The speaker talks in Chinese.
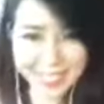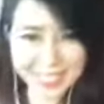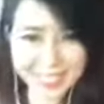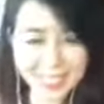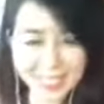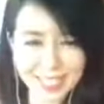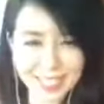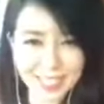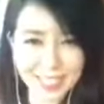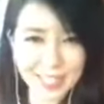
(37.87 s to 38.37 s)

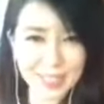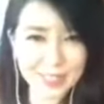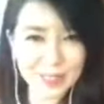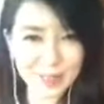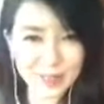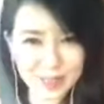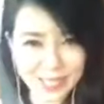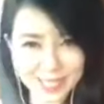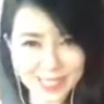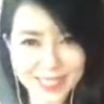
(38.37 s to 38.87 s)
加一个宴
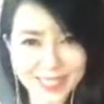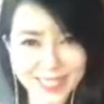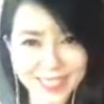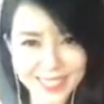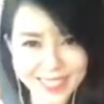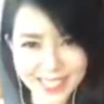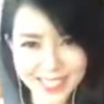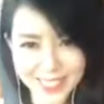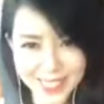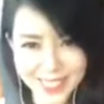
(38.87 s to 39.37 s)

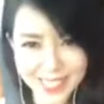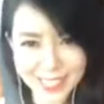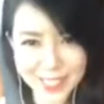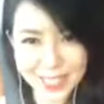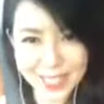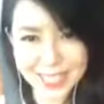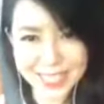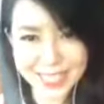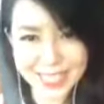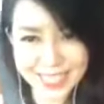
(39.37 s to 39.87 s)
会，OK，
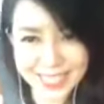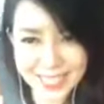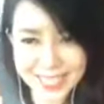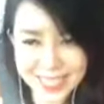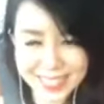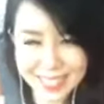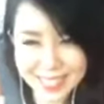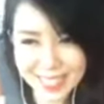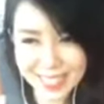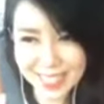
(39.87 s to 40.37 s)
所以先
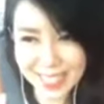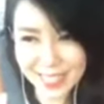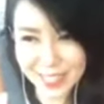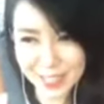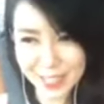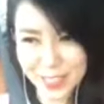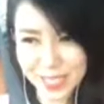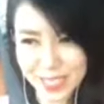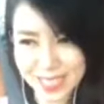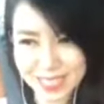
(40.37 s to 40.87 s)
趁现在
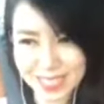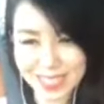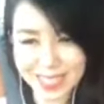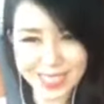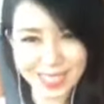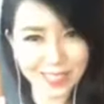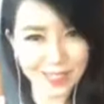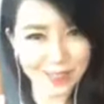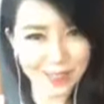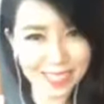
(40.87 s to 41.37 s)
去
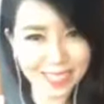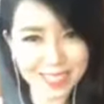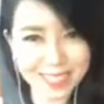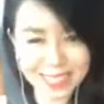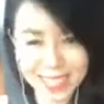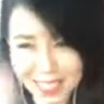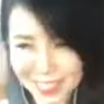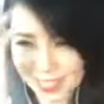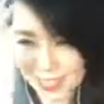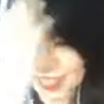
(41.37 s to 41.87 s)
的飞机
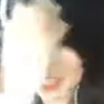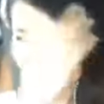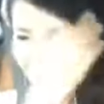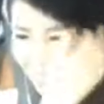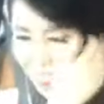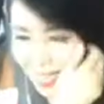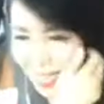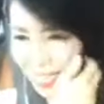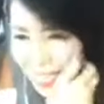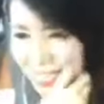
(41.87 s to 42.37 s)
场去